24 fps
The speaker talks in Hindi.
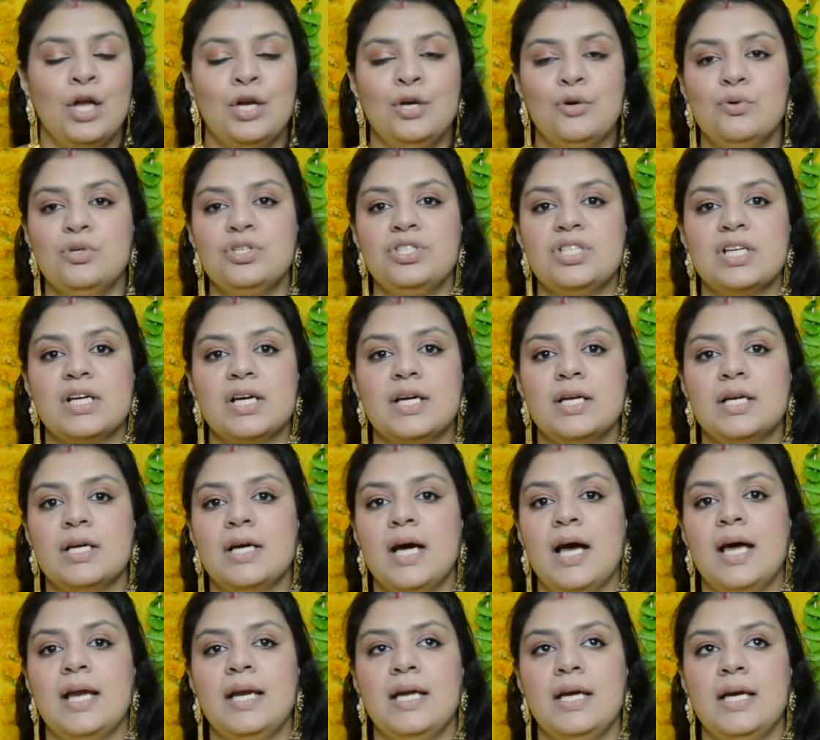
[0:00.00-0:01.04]
नूर
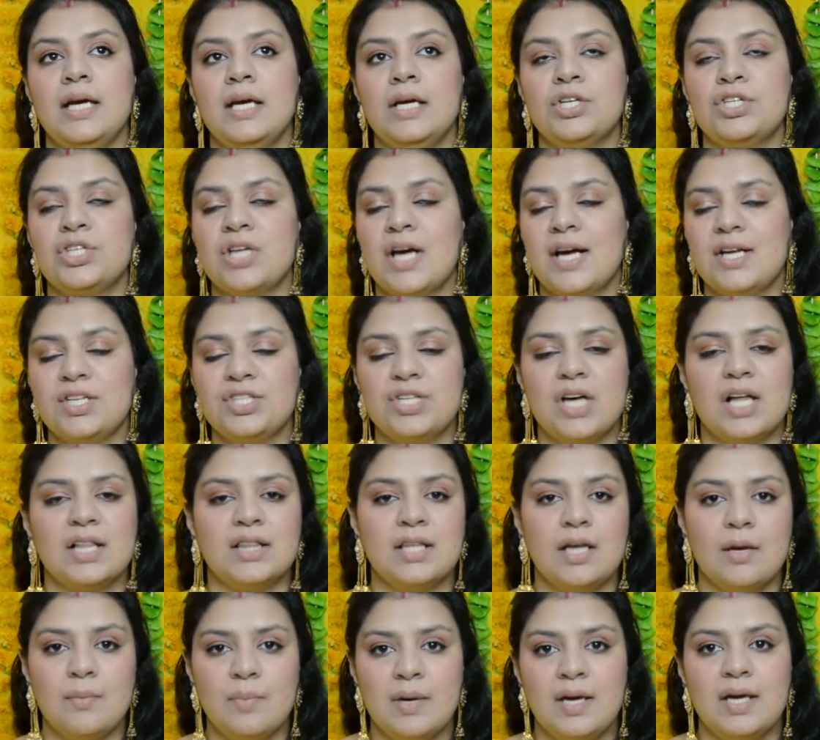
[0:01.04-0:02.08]
चिकनकारी शायद
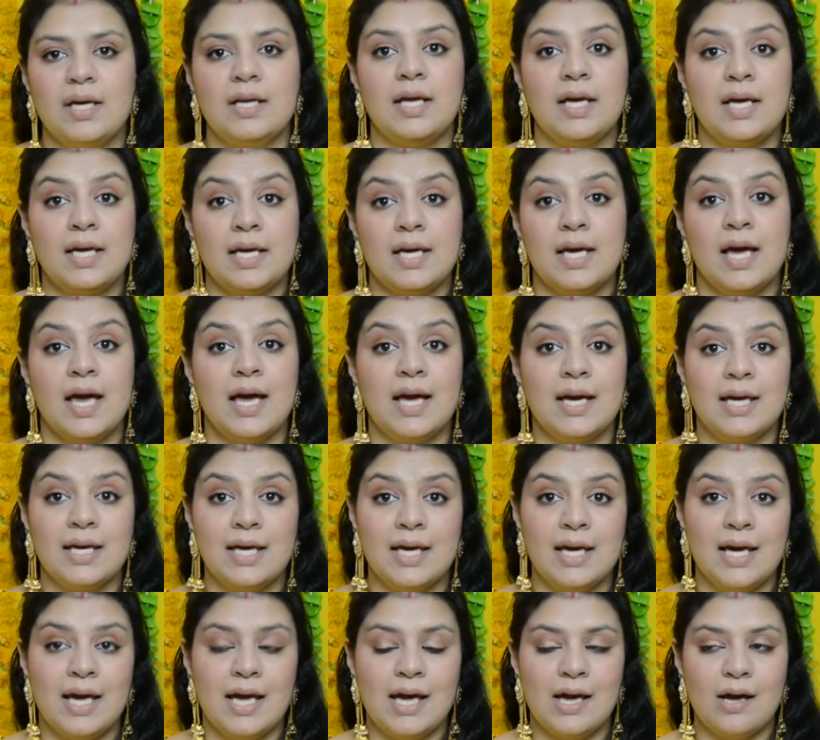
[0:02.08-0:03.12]
जानता भी नहीं है
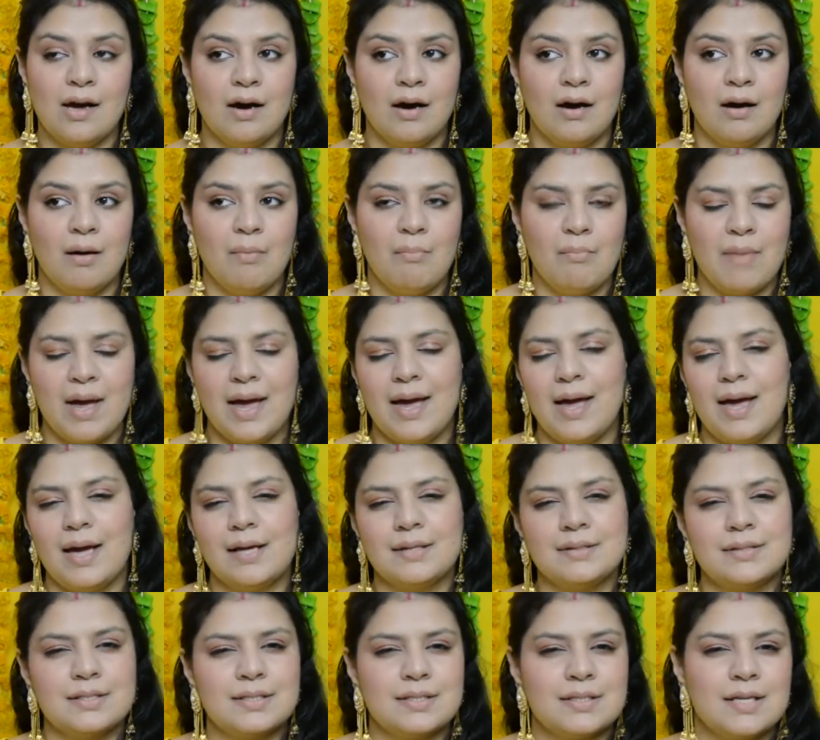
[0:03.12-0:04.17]
कि आ, मैं
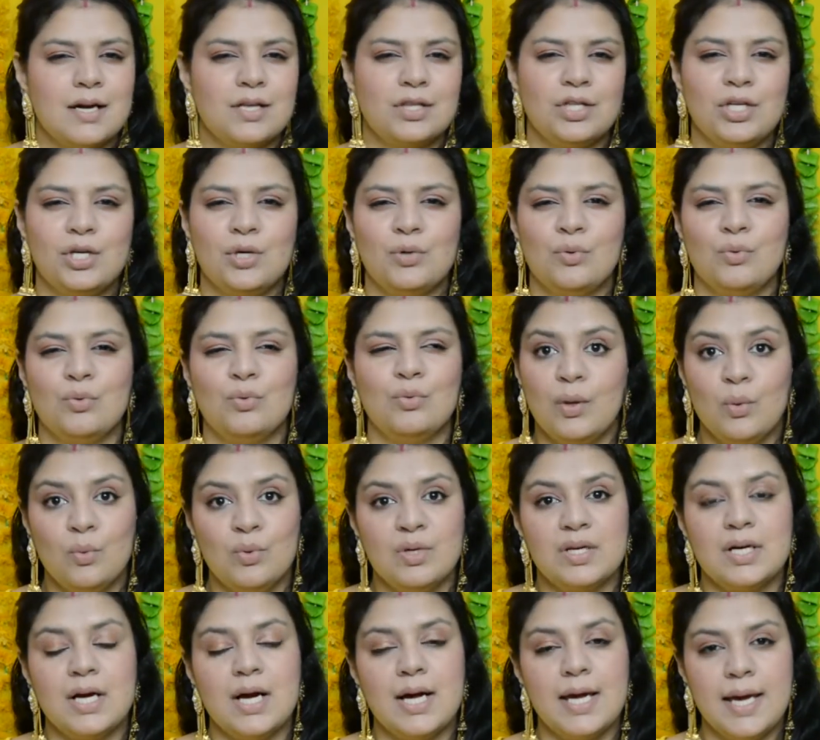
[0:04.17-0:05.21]
एग्जिस्ट करती हूँ
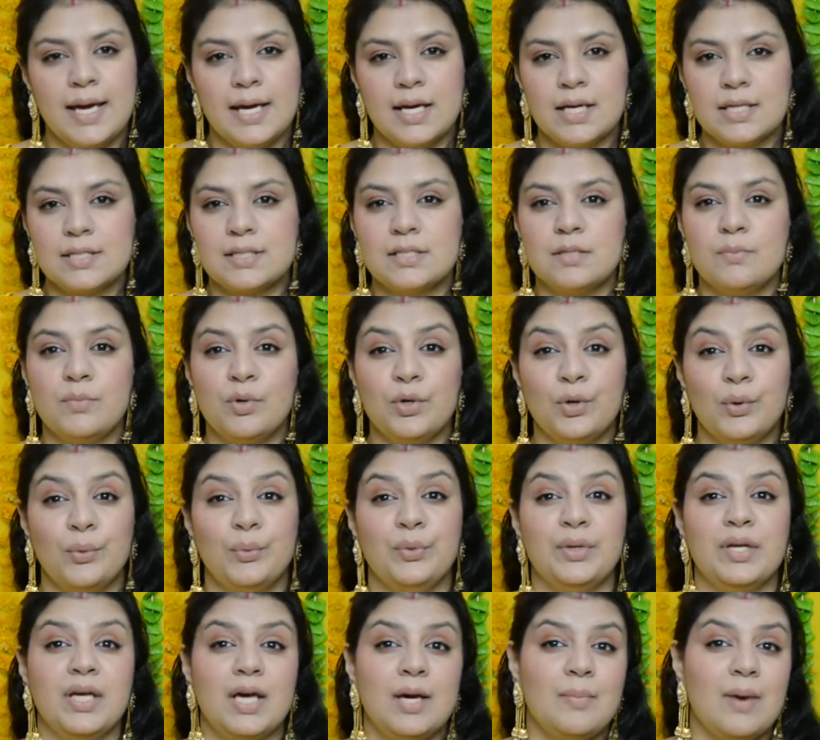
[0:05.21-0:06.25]
उनका एक कस्टमर
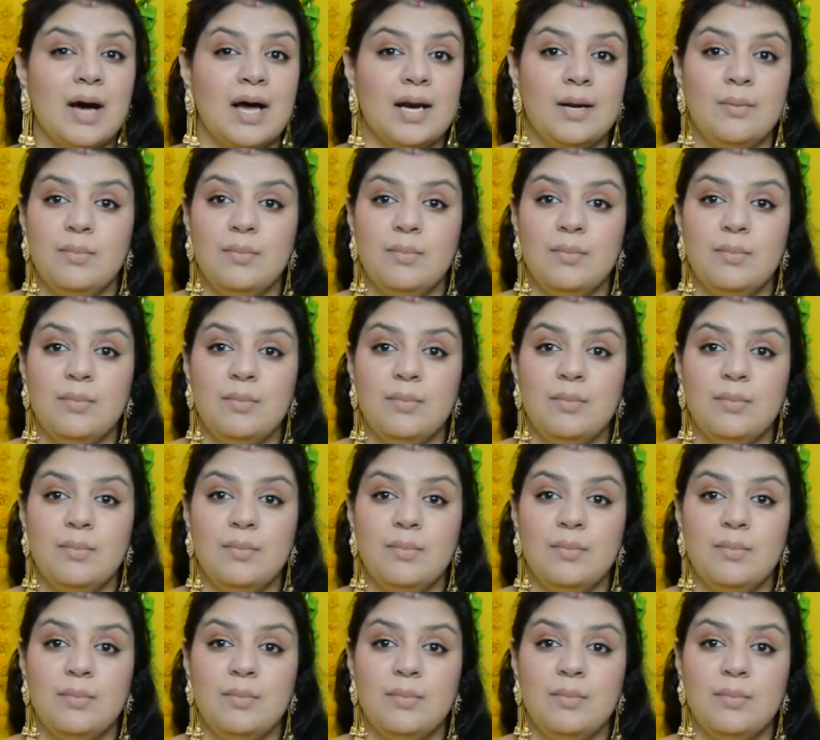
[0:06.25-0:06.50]
उनके बारे